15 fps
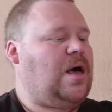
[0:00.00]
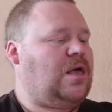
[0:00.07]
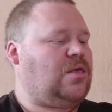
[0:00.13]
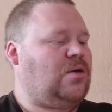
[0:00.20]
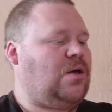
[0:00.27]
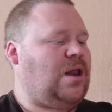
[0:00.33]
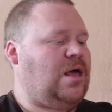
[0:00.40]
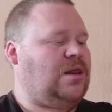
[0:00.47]

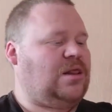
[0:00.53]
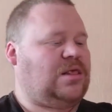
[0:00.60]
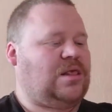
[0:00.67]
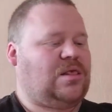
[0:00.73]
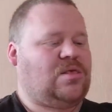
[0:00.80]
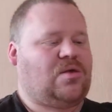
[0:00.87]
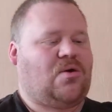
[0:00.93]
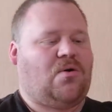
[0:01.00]
Also allein
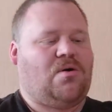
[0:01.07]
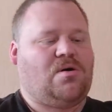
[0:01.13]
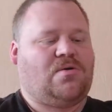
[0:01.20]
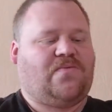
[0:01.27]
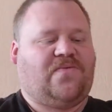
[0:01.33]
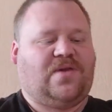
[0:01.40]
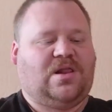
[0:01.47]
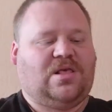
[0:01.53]
dieses
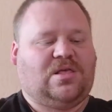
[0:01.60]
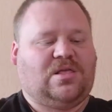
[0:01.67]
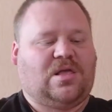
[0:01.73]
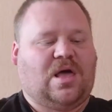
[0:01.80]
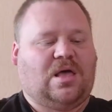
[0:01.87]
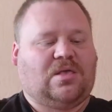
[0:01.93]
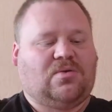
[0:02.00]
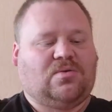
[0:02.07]
Gold finde ich
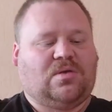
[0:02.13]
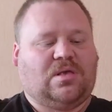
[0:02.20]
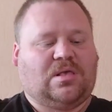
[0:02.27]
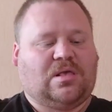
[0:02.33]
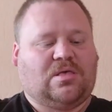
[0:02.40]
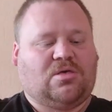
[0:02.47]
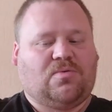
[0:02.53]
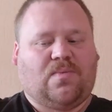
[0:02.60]
nice und
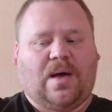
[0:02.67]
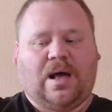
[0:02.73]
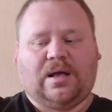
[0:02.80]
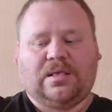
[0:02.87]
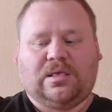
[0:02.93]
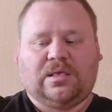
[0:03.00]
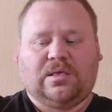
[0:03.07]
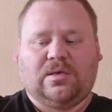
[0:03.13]
dieses
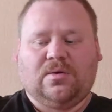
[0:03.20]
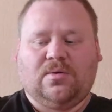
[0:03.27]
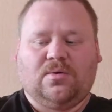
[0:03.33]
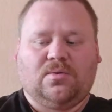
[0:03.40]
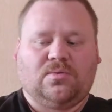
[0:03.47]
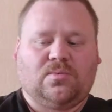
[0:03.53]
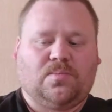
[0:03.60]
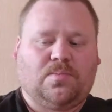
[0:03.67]
Schwarz
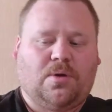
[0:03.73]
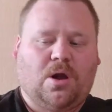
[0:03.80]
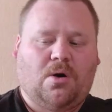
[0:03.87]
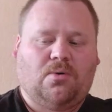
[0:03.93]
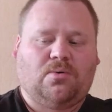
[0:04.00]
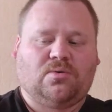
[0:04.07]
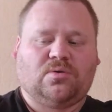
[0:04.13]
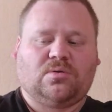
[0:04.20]
und
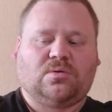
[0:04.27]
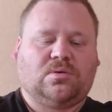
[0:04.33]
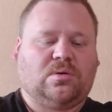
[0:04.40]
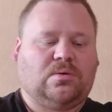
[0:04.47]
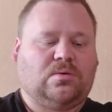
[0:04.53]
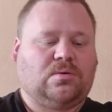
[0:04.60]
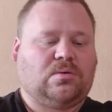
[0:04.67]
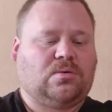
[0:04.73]
Blau und
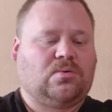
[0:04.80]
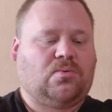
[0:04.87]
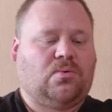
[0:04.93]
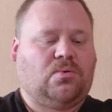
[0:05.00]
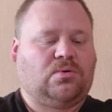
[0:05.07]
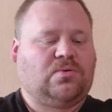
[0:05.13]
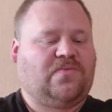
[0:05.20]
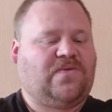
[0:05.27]
äh,
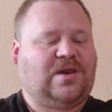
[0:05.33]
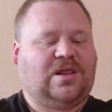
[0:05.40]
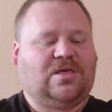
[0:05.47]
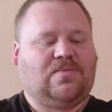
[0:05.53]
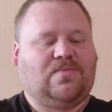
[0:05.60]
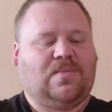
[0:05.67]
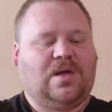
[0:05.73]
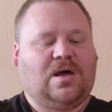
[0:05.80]
Rot finde
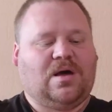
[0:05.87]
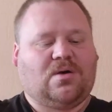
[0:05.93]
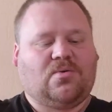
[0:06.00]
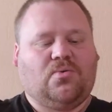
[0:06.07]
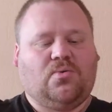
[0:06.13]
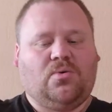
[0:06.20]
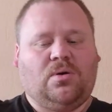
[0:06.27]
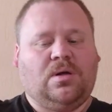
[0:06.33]
ich mega
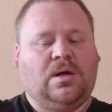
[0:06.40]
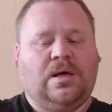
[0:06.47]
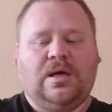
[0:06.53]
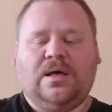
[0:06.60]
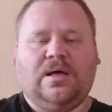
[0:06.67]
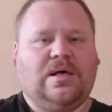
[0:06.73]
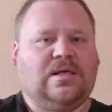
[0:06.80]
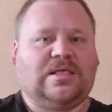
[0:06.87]
cool.
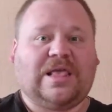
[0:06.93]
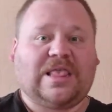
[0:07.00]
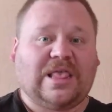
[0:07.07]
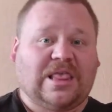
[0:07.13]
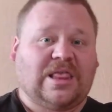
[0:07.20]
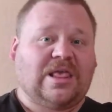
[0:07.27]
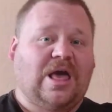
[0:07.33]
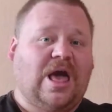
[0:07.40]
Das
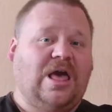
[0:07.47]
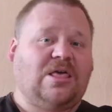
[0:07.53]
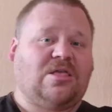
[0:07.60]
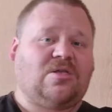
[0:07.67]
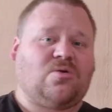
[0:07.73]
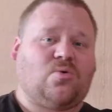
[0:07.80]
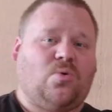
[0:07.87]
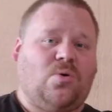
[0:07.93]
ist
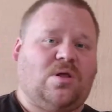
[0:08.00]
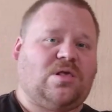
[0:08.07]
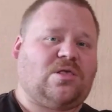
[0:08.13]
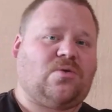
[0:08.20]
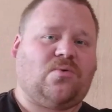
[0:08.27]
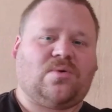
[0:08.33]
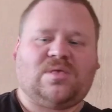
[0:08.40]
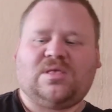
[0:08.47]
echt ein cooles
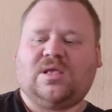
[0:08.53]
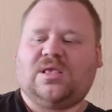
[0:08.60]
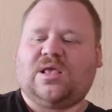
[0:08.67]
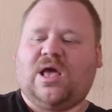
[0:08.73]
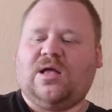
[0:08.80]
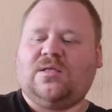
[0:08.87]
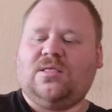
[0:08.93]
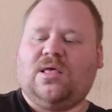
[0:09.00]

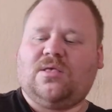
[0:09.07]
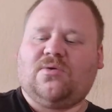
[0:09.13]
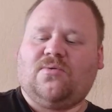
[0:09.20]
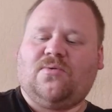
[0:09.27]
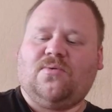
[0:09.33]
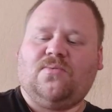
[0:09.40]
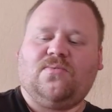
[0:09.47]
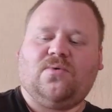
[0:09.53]
Dosendesign.
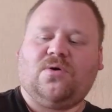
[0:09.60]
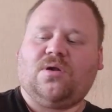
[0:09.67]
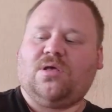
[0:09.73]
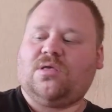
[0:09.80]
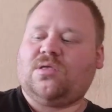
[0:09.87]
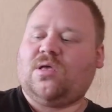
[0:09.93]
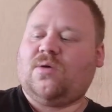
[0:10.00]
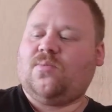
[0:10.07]
Also
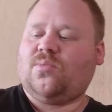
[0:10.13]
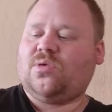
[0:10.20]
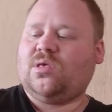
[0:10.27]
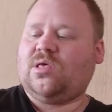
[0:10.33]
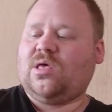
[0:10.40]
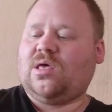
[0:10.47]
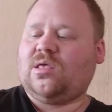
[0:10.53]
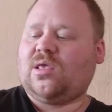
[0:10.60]
wirklich, da muss
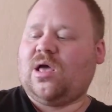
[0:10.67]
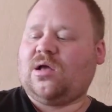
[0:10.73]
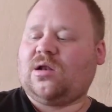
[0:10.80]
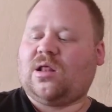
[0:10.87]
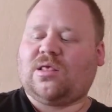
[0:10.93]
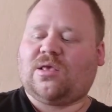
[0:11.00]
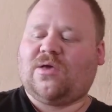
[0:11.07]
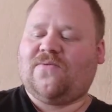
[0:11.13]
ich echt
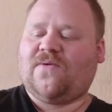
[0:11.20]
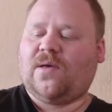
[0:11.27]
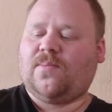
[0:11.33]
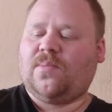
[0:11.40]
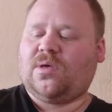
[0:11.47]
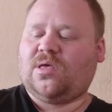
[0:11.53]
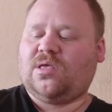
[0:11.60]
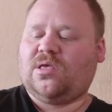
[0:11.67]
sagen, das
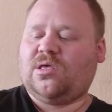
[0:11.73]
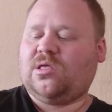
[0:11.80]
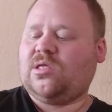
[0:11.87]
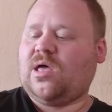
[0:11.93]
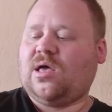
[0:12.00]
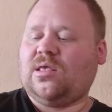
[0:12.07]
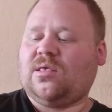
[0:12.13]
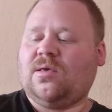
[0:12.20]
gefällt mir richtig
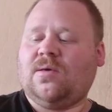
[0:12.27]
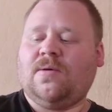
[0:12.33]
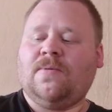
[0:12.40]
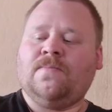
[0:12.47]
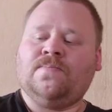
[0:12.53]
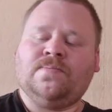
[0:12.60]
nice.